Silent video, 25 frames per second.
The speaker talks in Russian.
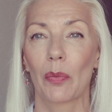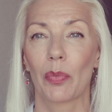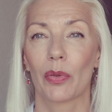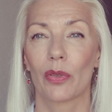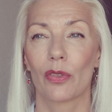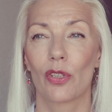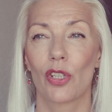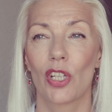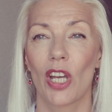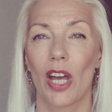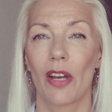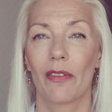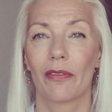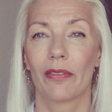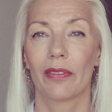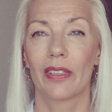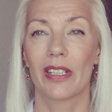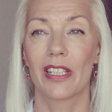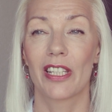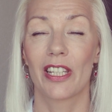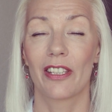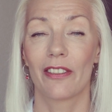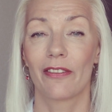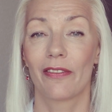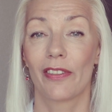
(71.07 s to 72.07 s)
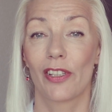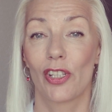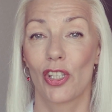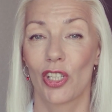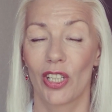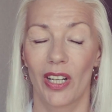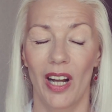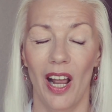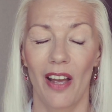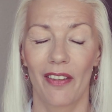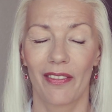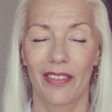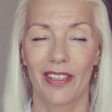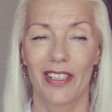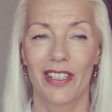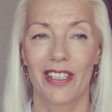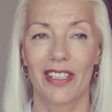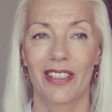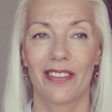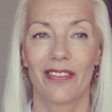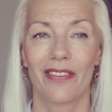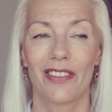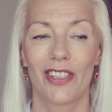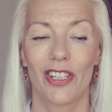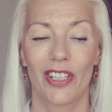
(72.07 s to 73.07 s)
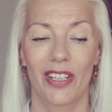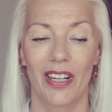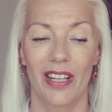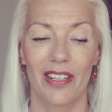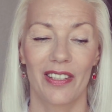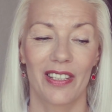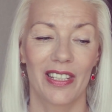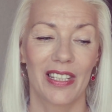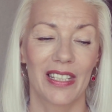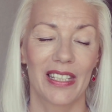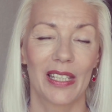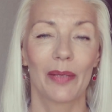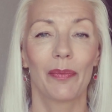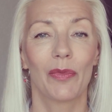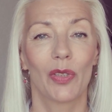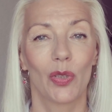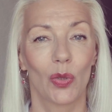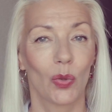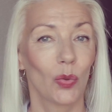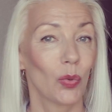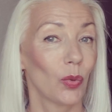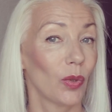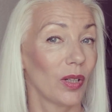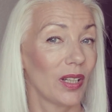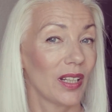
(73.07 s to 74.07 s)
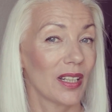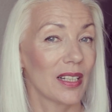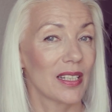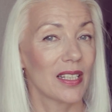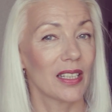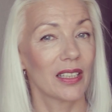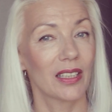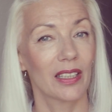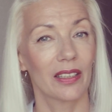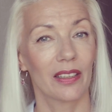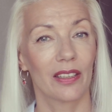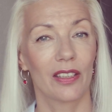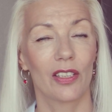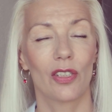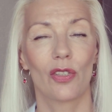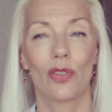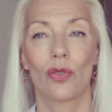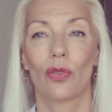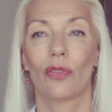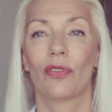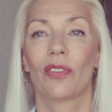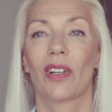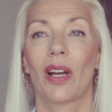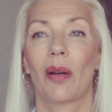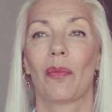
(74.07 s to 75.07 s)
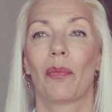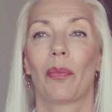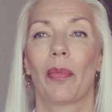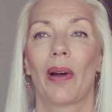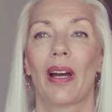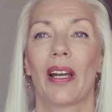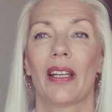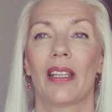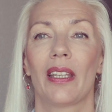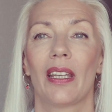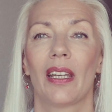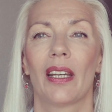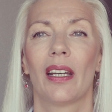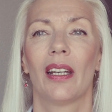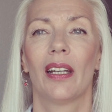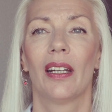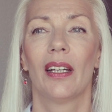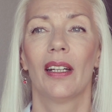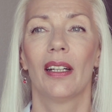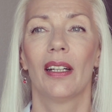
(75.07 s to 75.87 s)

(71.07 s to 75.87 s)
получаем в эти вечера, в эти вечера с семьей или где-то еще в компании.